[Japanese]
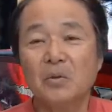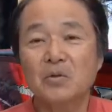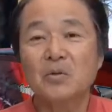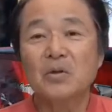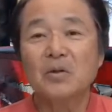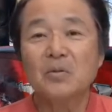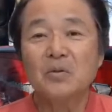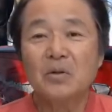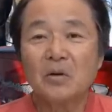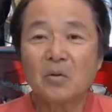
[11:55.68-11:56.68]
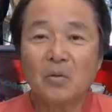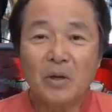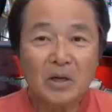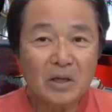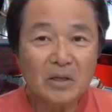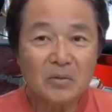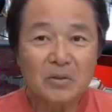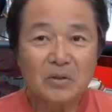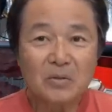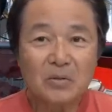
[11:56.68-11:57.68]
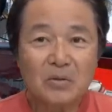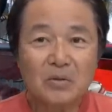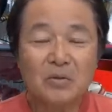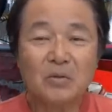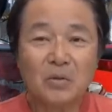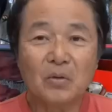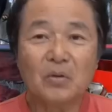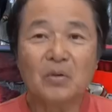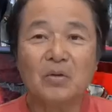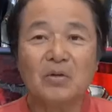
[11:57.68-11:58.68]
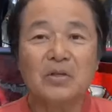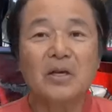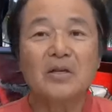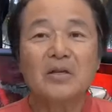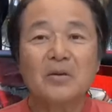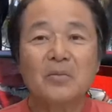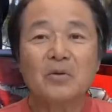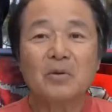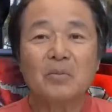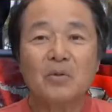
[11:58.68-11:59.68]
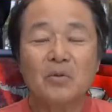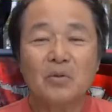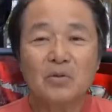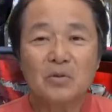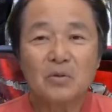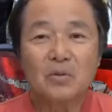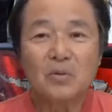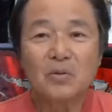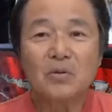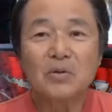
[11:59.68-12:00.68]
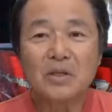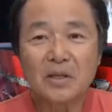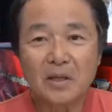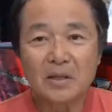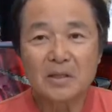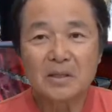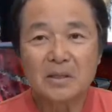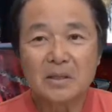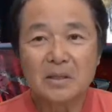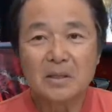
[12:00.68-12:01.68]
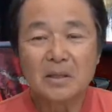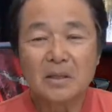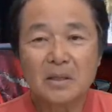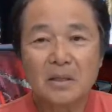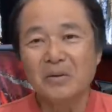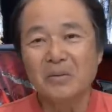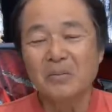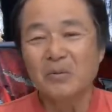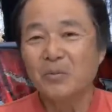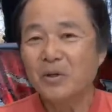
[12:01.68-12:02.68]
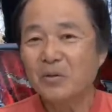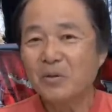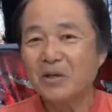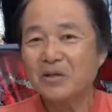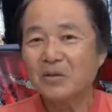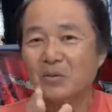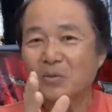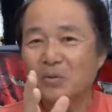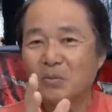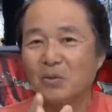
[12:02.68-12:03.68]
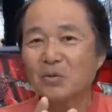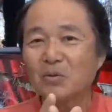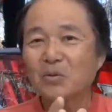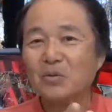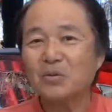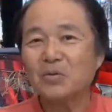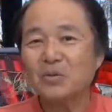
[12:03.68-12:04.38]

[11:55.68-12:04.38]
そんな風な細かいテクニックっていうのをチャーリー・キャンベルはものすごく得意としてたんです。もう目の前にあるこのボートドック。